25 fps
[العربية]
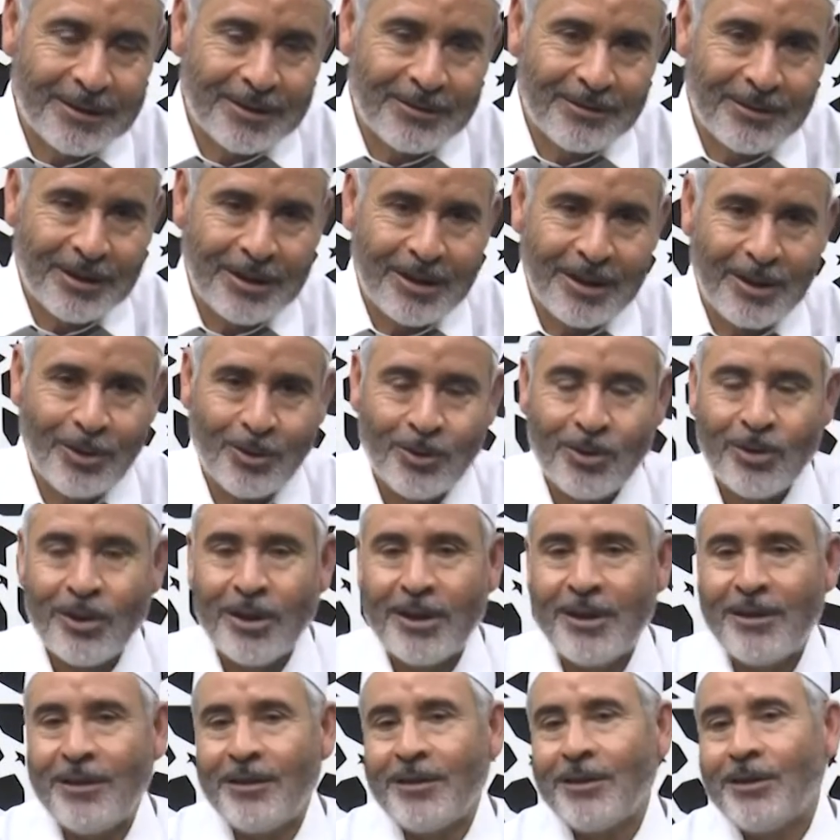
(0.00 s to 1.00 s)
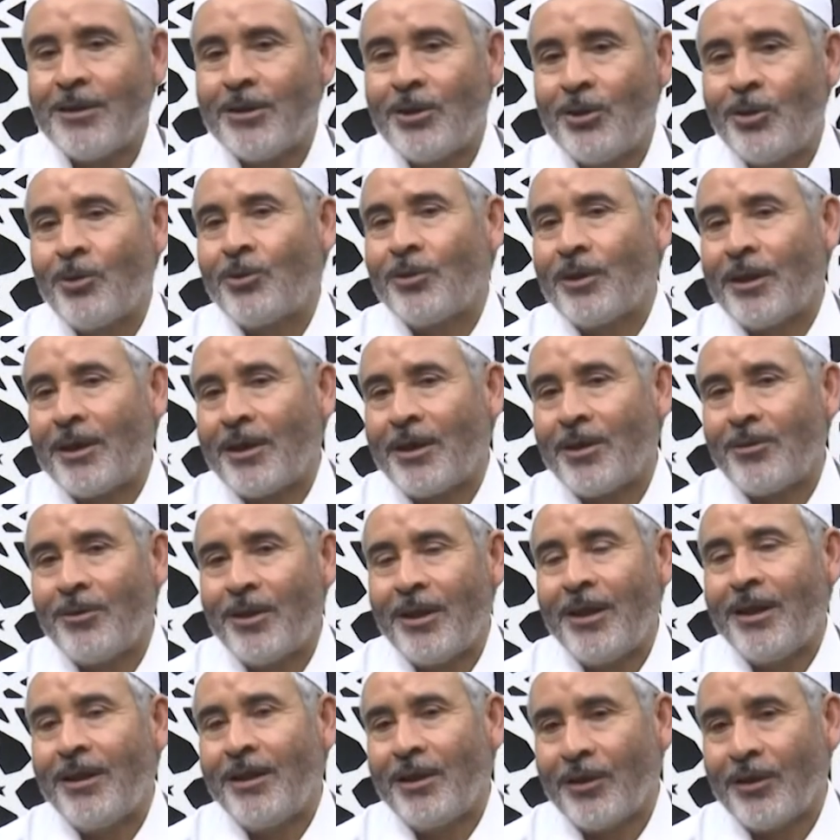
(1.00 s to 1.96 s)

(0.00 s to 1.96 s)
فله أن يفطر ولا